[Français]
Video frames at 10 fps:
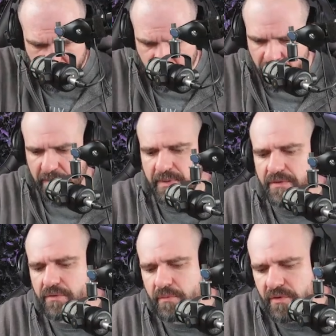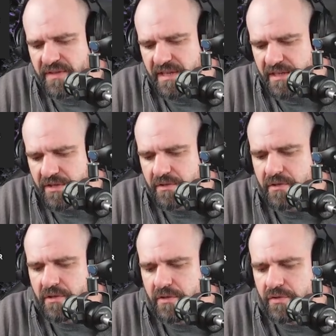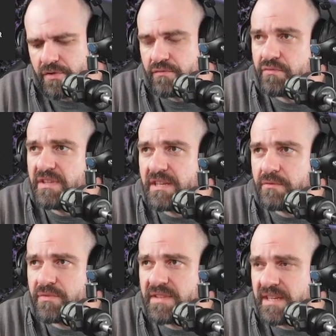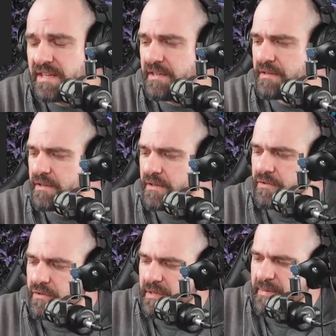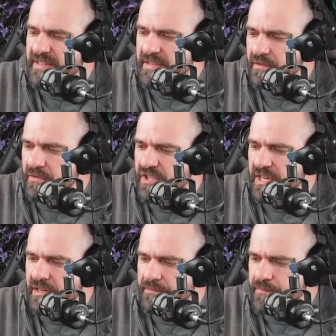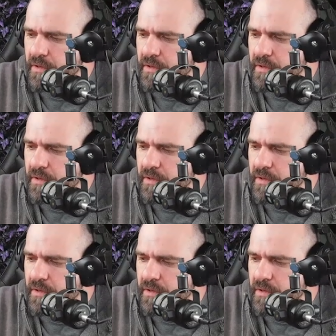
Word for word: Pour les pinceaux de brossage, je vous déconseille euh, de les passer dans le gel.